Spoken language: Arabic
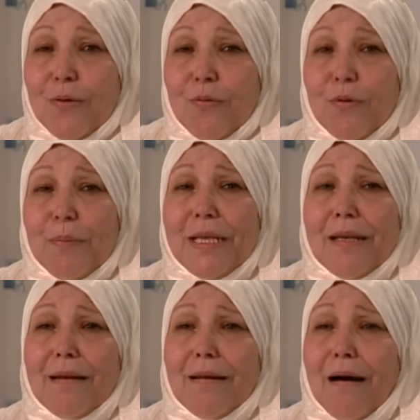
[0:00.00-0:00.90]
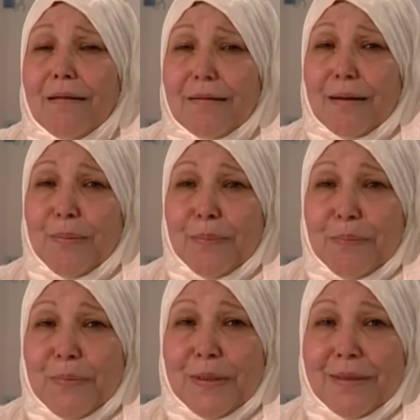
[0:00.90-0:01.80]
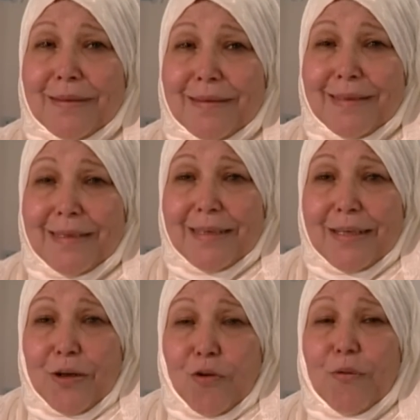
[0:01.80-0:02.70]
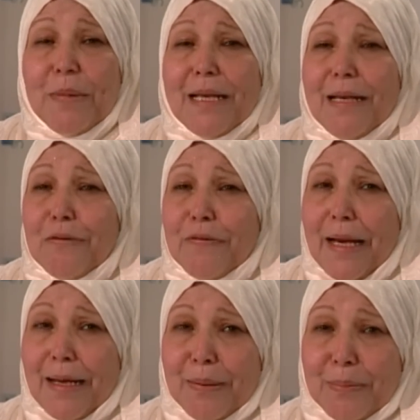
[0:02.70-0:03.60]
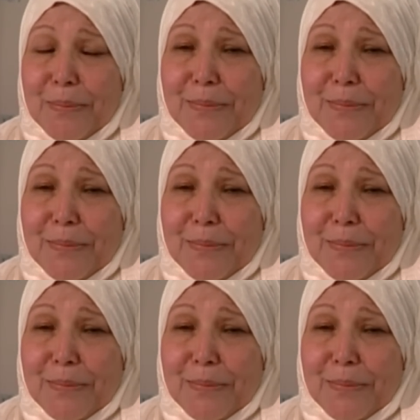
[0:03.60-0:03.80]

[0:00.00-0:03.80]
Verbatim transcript: ومين اللي أكرم ومين اللي فهم